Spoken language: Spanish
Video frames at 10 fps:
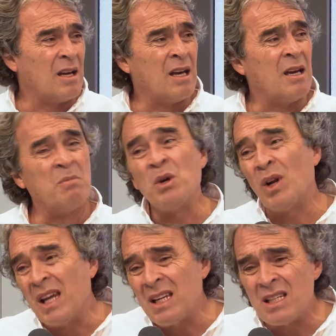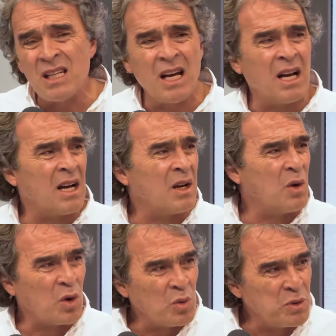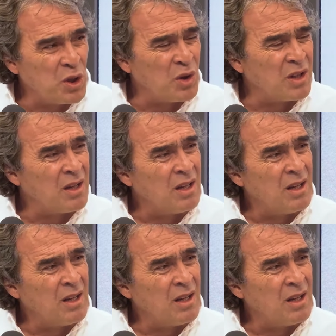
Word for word: eh, violencia, corrupción.